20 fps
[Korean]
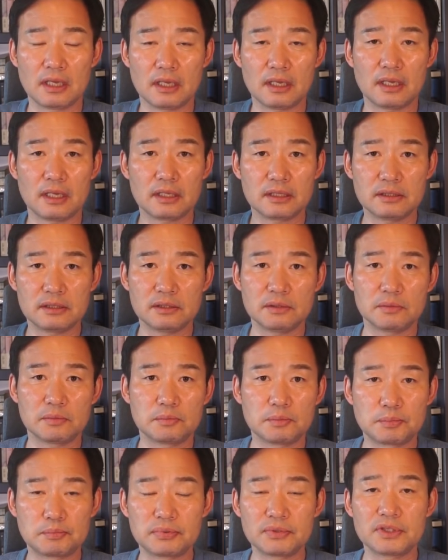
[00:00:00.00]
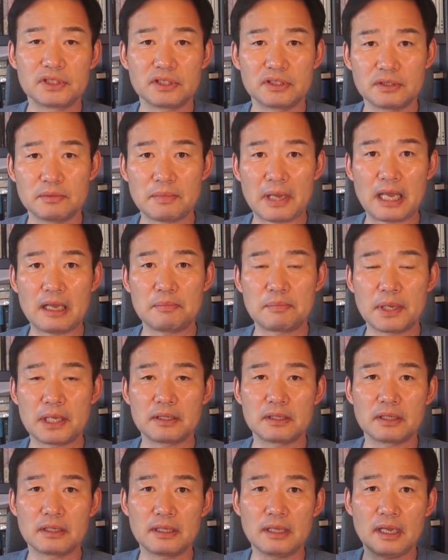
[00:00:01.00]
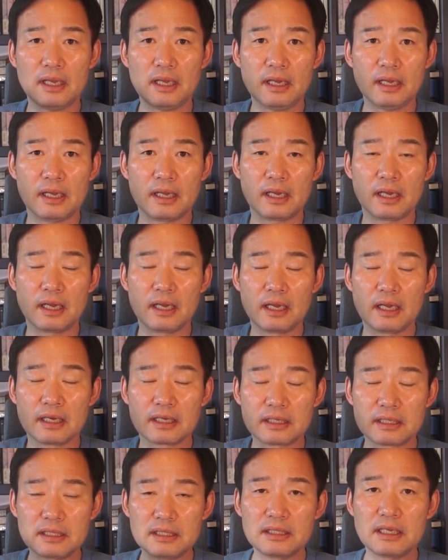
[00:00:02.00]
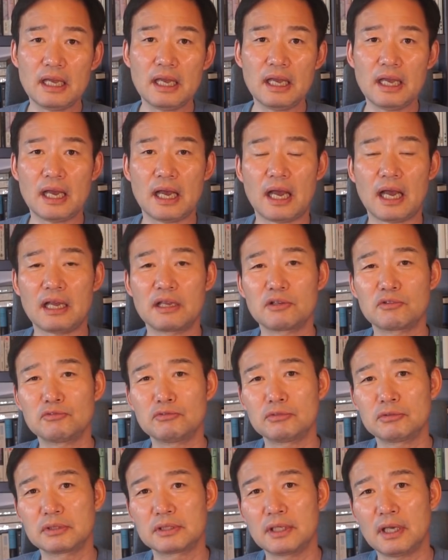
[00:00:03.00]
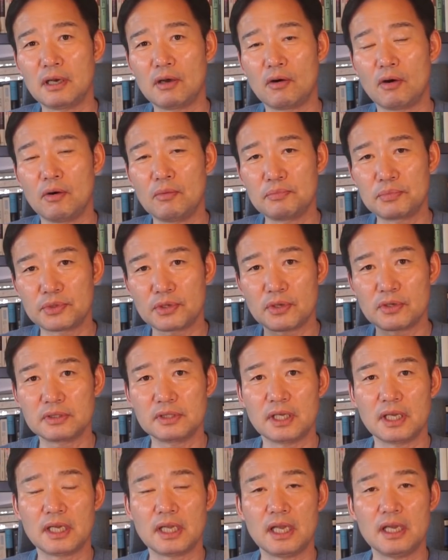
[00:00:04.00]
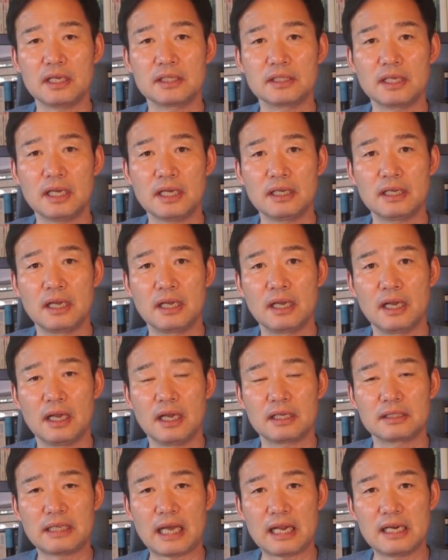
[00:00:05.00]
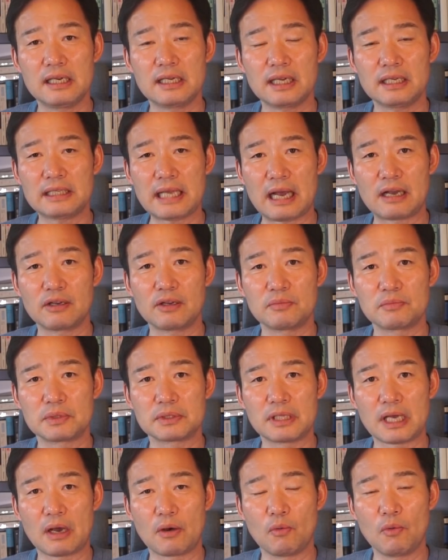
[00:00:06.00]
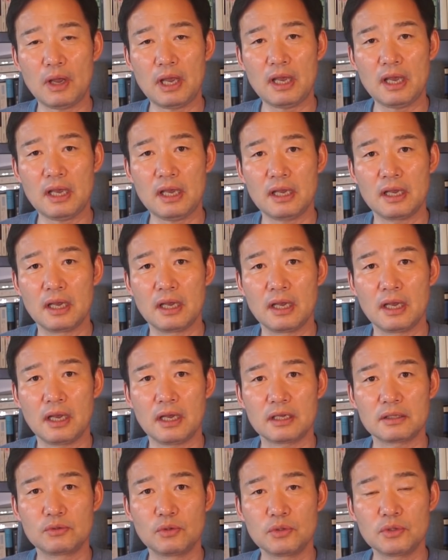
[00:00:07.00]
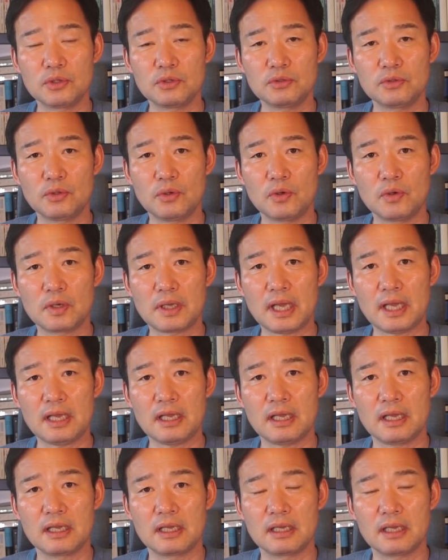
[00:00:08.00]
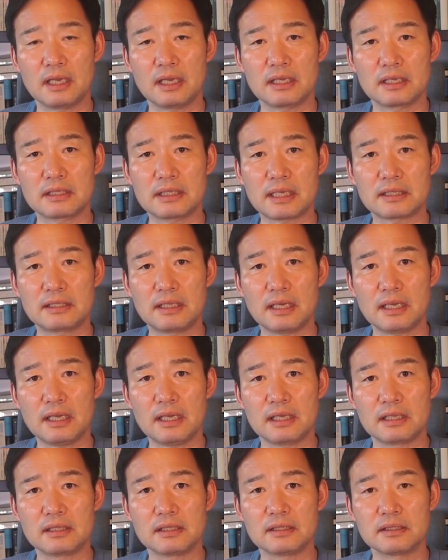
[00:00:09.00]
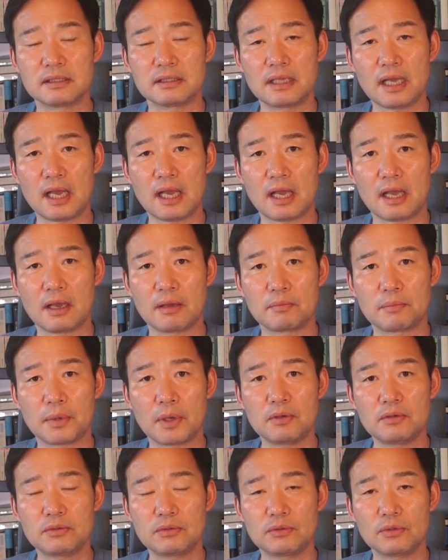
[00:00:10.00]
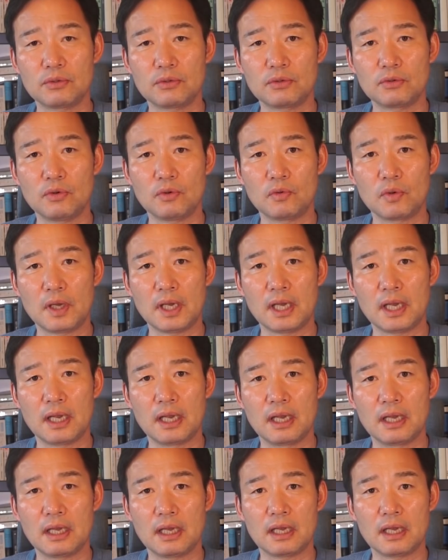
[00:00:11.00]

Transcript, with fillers: 예, 그 부지를 매입했는데 그게 아이고 그냥 엄청나게 그냥 난리가 난 겁니다. 왜 노년동에 예, 자택이 있는데 별도로 왜